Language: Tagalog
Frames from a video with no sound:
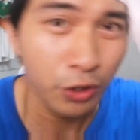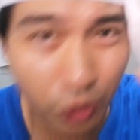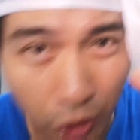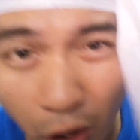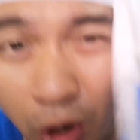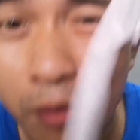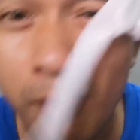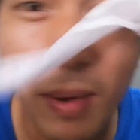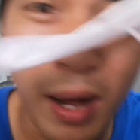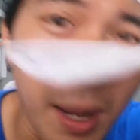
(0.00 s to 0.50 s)

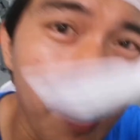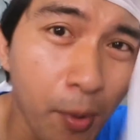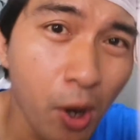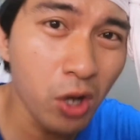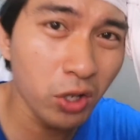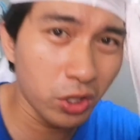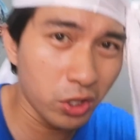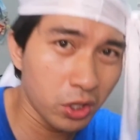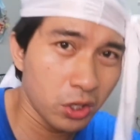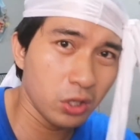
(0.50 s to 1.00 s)
So mga
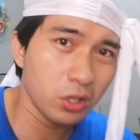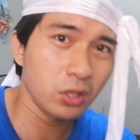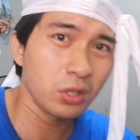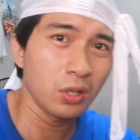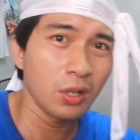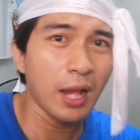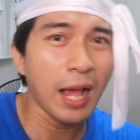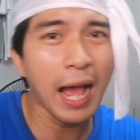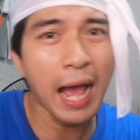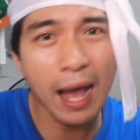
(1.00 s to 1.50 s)
boss,
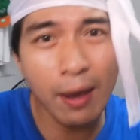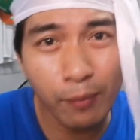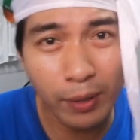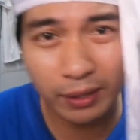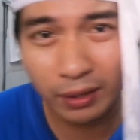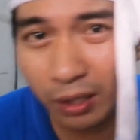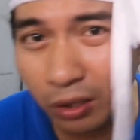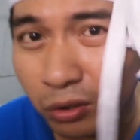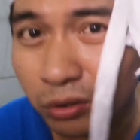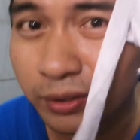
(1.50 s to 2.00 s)

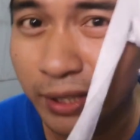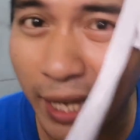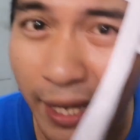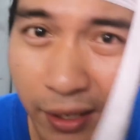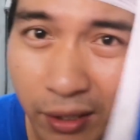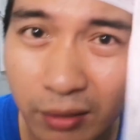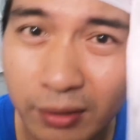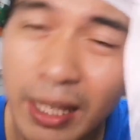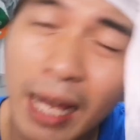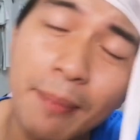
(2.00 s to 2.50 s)
awat na ho
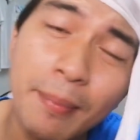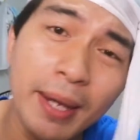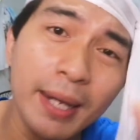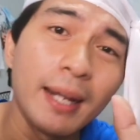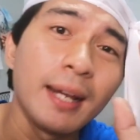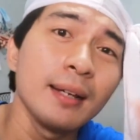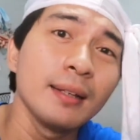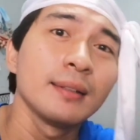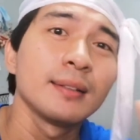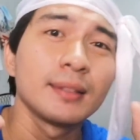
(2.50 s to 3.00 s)
tayo. Tama
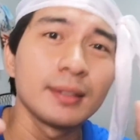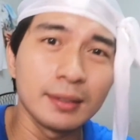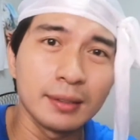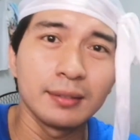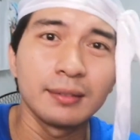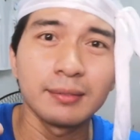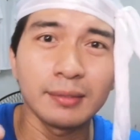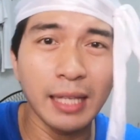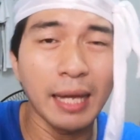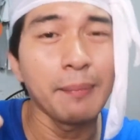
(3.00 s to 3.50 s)
na.
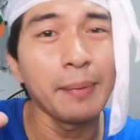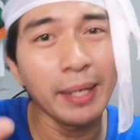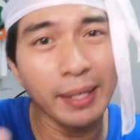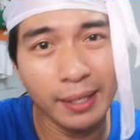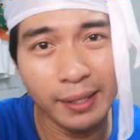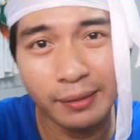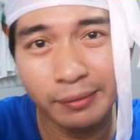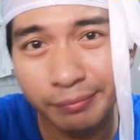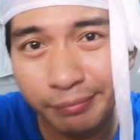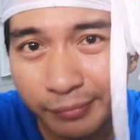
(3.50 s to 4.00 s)
Tama
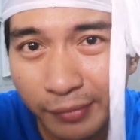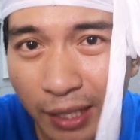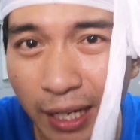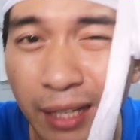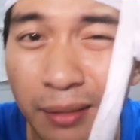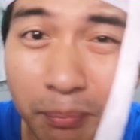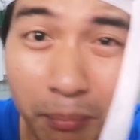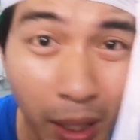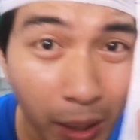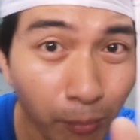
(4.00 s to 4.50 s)
na.
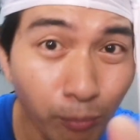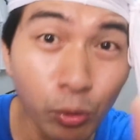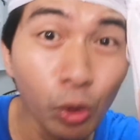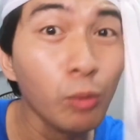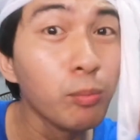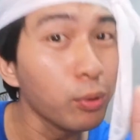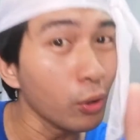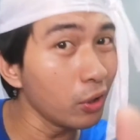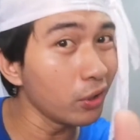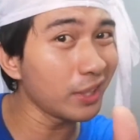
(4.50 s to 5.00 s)
At
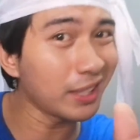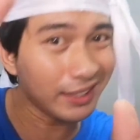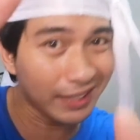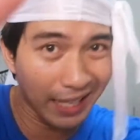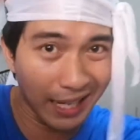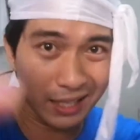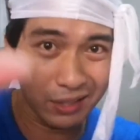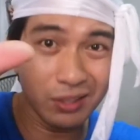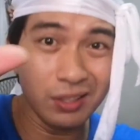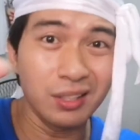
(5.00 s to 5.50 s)
mag-move on na
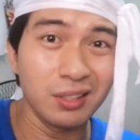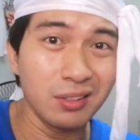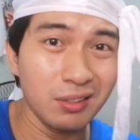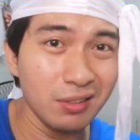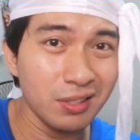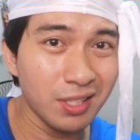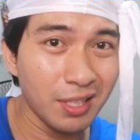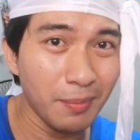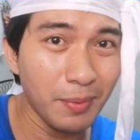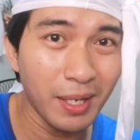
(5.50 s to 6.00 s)
tayo
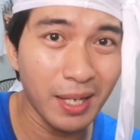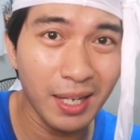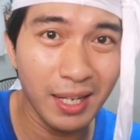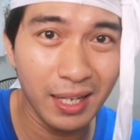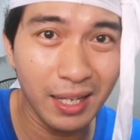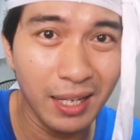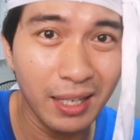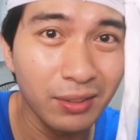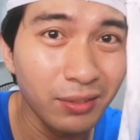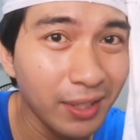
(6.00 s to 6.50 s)
no? sa
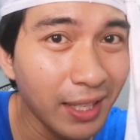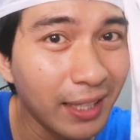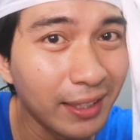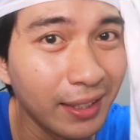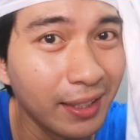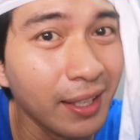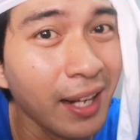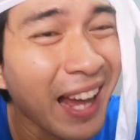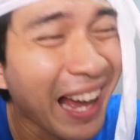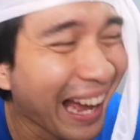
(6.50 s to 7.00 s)
mga ano
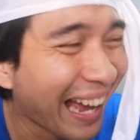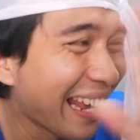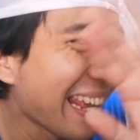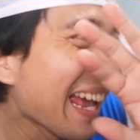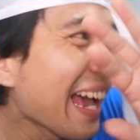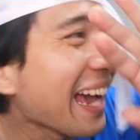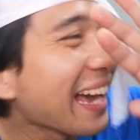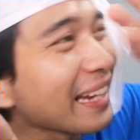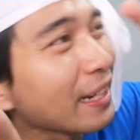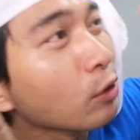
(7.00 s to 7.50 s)
natin.
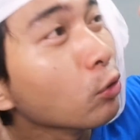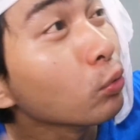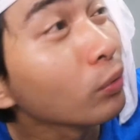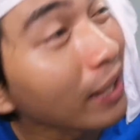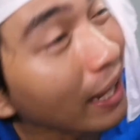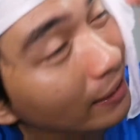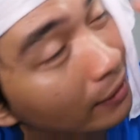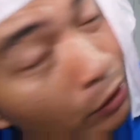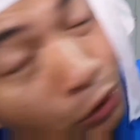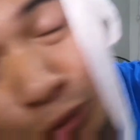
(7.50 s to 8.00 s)
Ayaan na ho
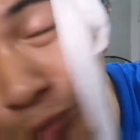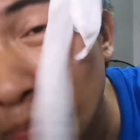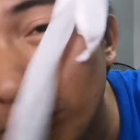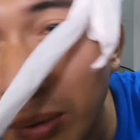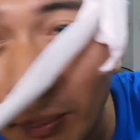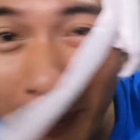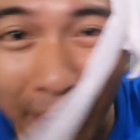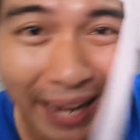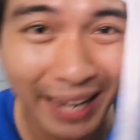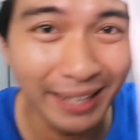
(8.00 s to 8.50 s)
natin yung
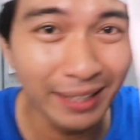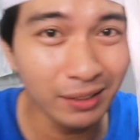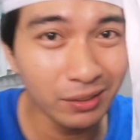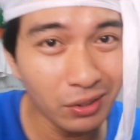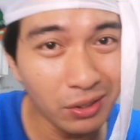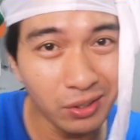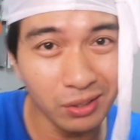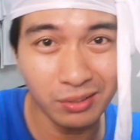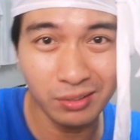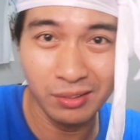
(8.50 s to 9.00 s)
babaeng
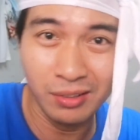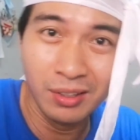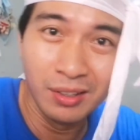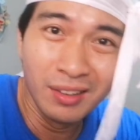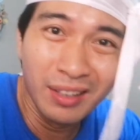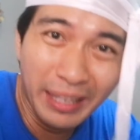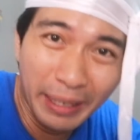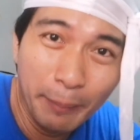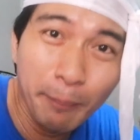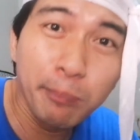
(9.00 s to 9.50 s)
to. No?
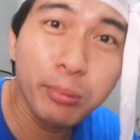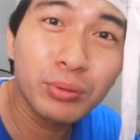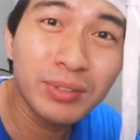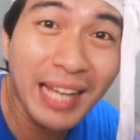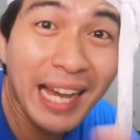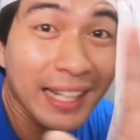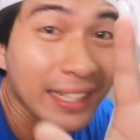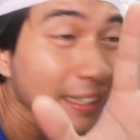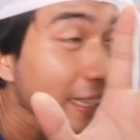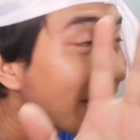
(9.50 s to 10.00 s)

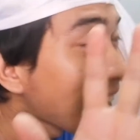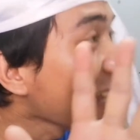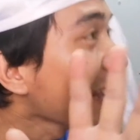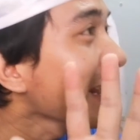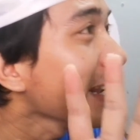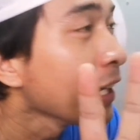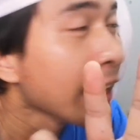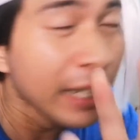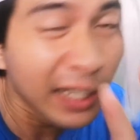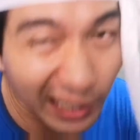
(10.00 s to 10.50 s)
Importante
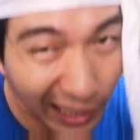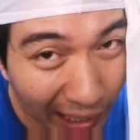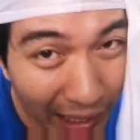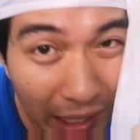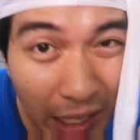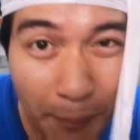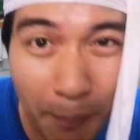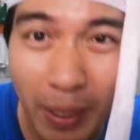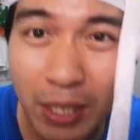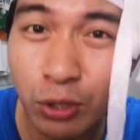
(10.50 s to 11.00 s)
eh,
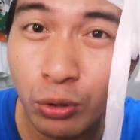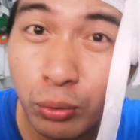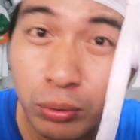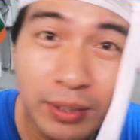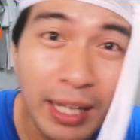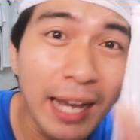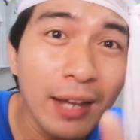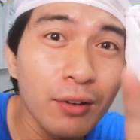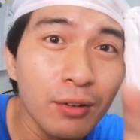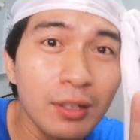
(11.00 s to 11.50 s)
nakalabas ho
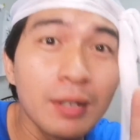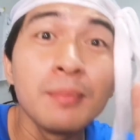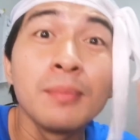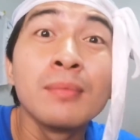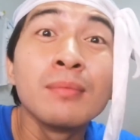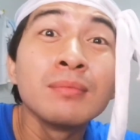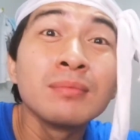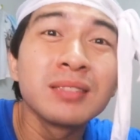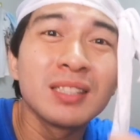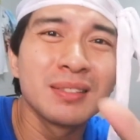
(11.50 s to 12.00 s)
tayo
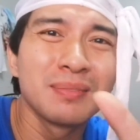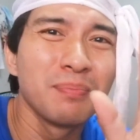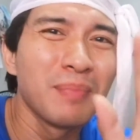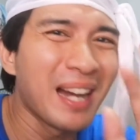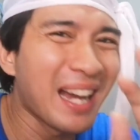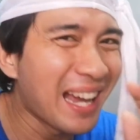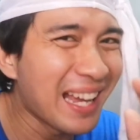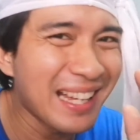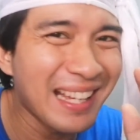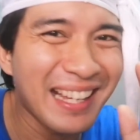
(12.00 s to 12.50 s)
ng
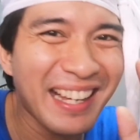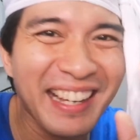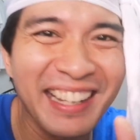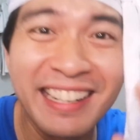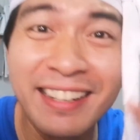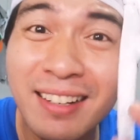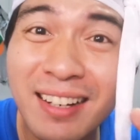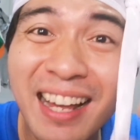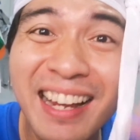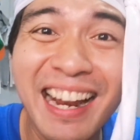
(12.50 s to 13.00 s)
mga
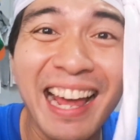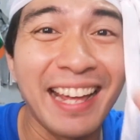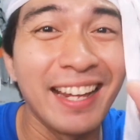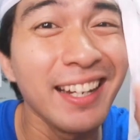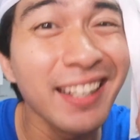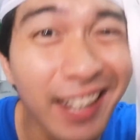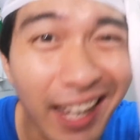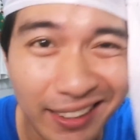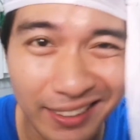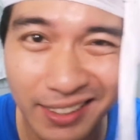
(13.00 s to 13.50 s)

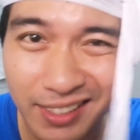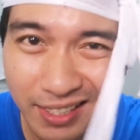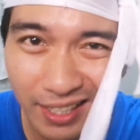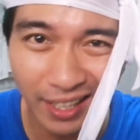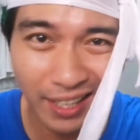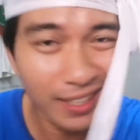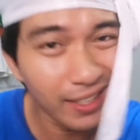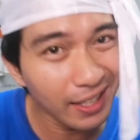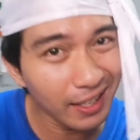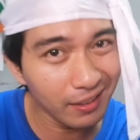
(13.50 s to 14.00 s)
hinanaing natin
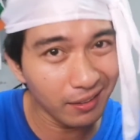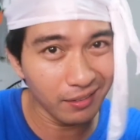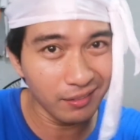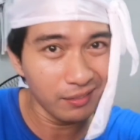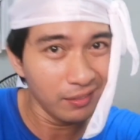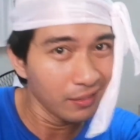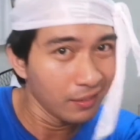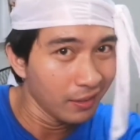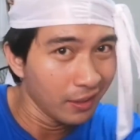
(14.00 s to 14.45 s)
sa Kanya. No?